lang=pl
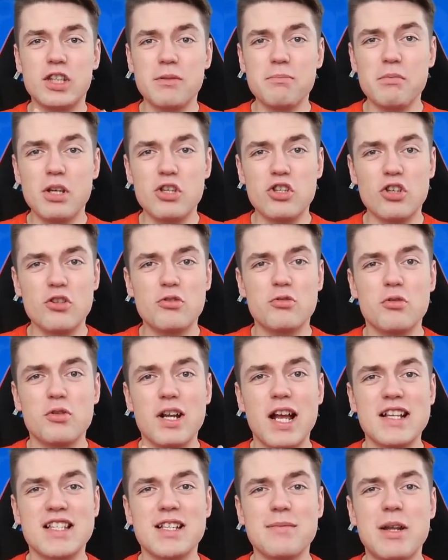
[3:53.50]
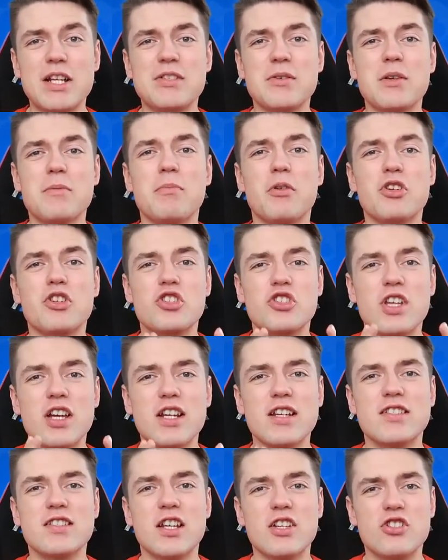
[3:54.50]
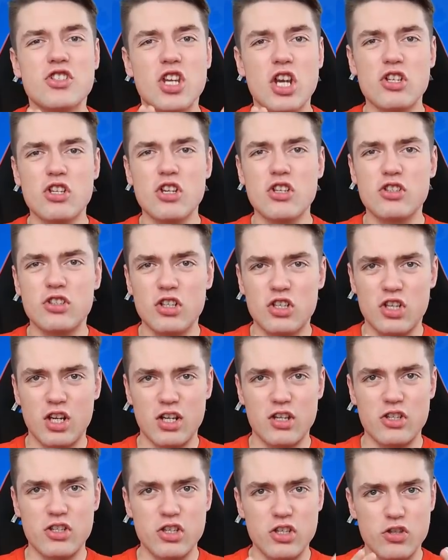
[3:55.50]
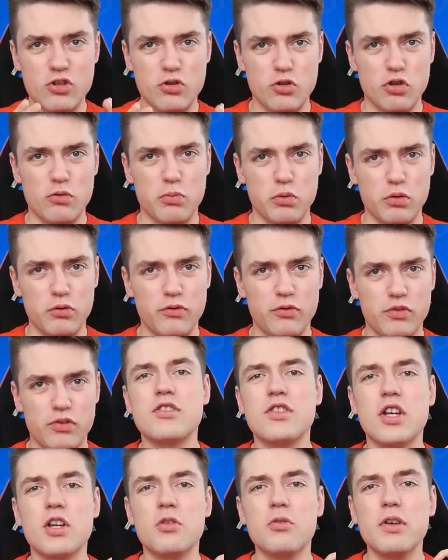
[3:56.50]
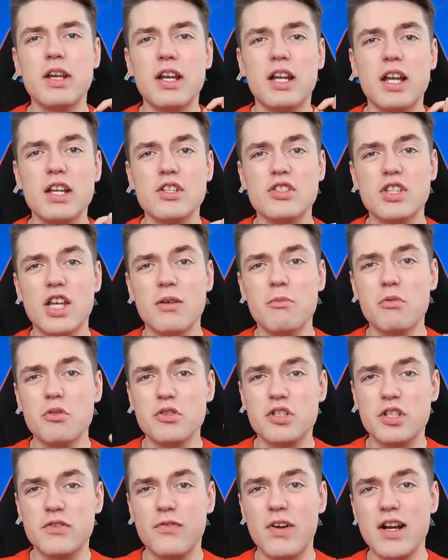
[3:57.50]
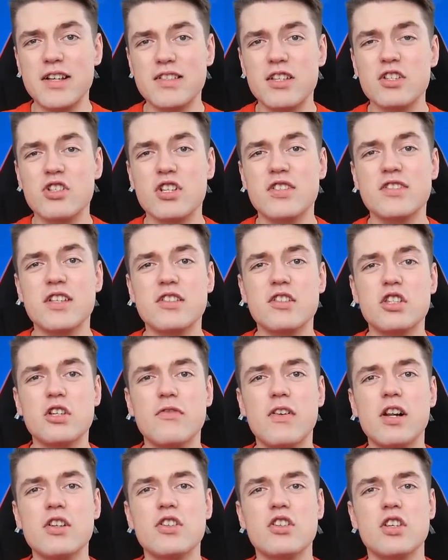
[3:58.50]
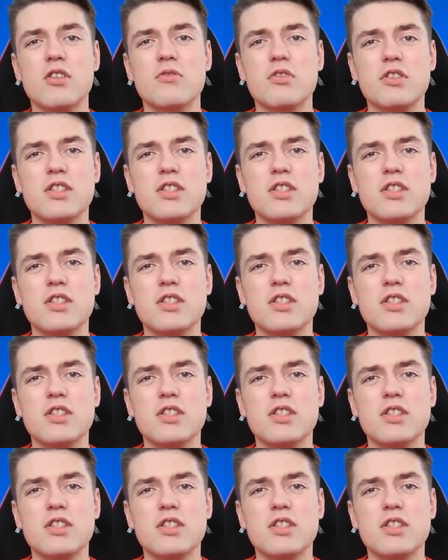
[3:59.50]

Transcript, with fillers: W tym miesiącu razem lecimy po 410 tysięcy subów. Dziękuję każdemu z was, że zdecydowaliście się